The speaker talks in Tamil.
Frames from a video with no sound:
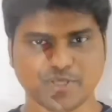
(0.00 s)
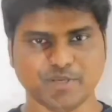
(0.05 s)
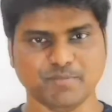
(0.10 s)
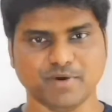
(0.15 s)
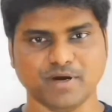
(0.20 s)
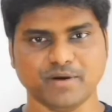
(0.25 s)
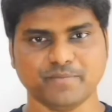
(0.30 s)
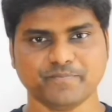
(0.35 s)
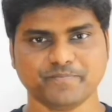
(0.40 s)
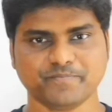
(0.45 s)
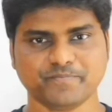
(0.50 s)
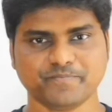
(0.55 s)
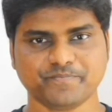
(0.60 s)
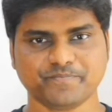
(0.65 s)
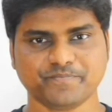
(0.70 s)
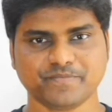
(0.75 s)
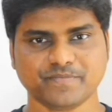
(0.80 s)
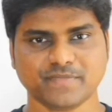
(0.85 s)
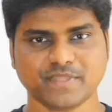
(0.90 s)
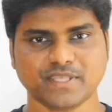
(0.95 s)
பண்ண முடியுமா
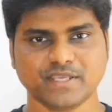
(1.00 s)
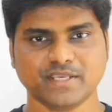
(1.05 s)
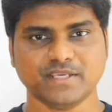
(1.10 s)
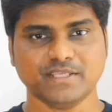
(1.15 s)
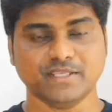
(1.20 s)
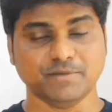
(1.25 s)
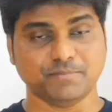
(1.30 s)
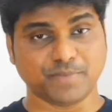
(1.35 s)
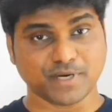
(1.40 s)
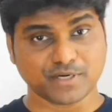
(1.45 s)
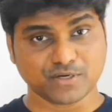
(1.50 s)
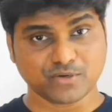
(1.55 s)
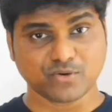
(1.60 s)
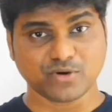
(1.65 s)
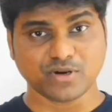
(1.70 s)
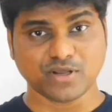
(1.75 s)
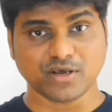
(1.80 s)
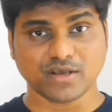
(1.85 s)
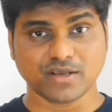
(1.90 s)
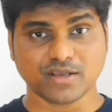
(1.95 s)
இதை
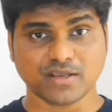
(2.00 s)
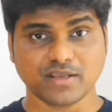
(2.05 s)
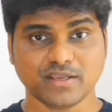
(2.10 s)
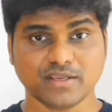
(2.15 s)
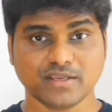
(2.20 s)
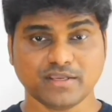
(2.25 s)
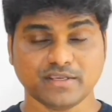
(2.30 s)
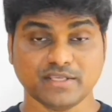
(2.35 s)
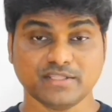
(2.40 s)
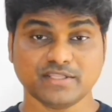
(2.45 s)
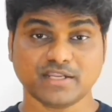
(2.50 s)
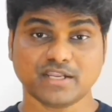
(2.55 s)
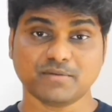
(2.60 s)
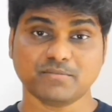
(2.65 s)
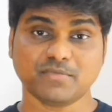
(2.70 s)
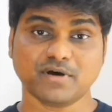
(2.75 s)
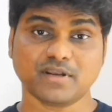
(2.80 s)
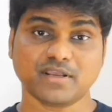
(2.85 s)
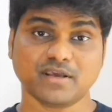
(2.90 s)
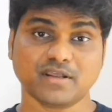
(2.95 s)
பண்ணணும்னா
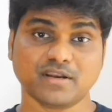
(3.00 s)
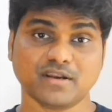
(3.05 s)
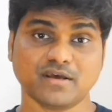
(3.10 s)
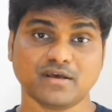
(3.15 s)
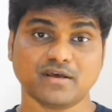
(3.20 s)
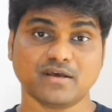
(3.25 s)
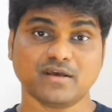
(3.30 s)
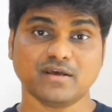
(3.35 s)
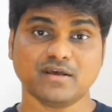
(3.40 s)
என்னென்ன மாதிரியான